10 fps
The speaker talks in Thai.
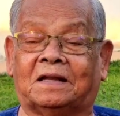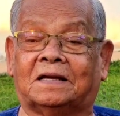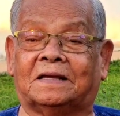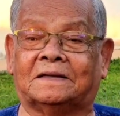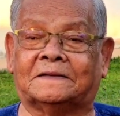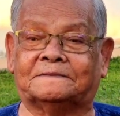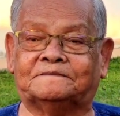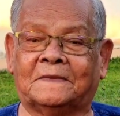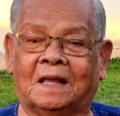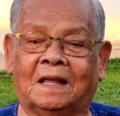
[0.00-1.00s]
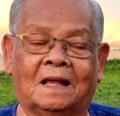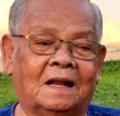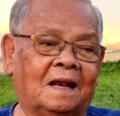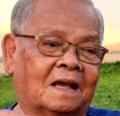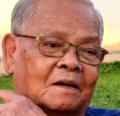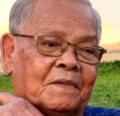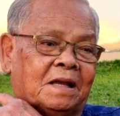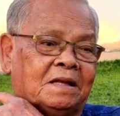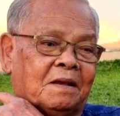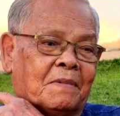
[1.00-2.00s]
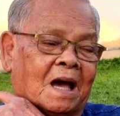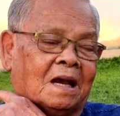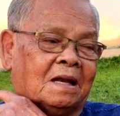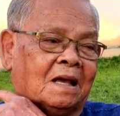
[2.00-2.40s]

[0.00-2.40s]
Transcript: เรื่อยๆแล้วก็มีที่บ้า